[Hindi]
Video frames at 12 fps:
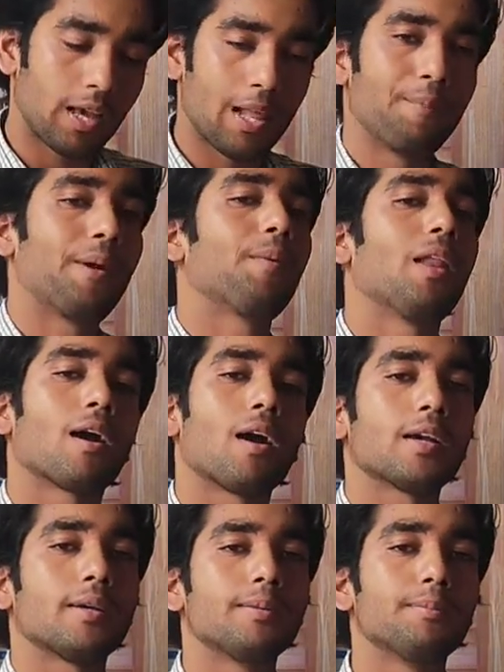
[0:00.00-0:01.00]
हेलमेट से
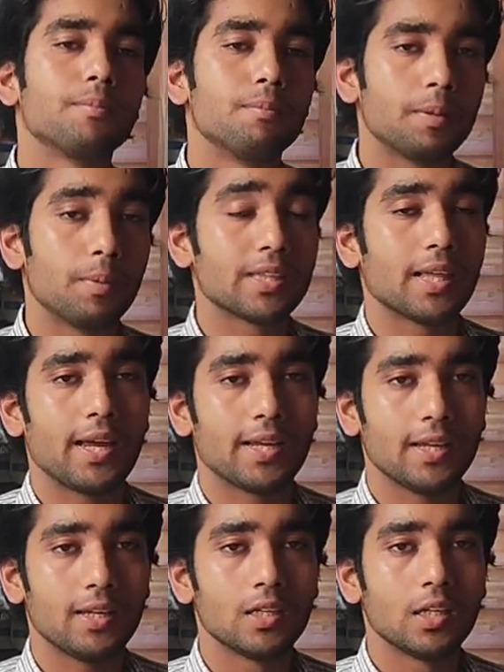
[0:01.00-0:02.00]
लगा के भी
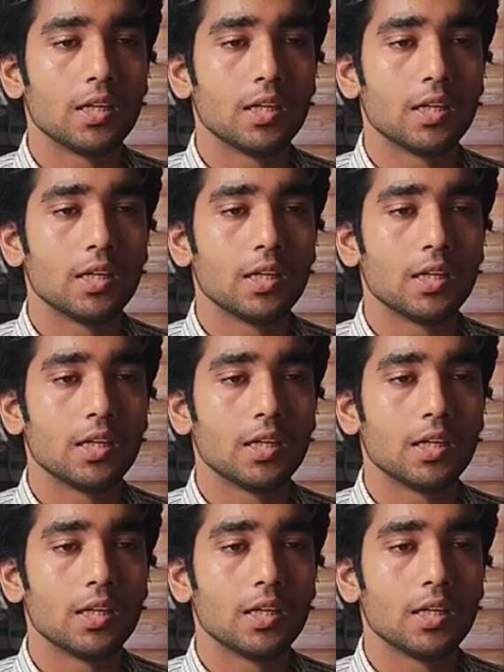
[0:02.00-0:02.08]
बताएंगे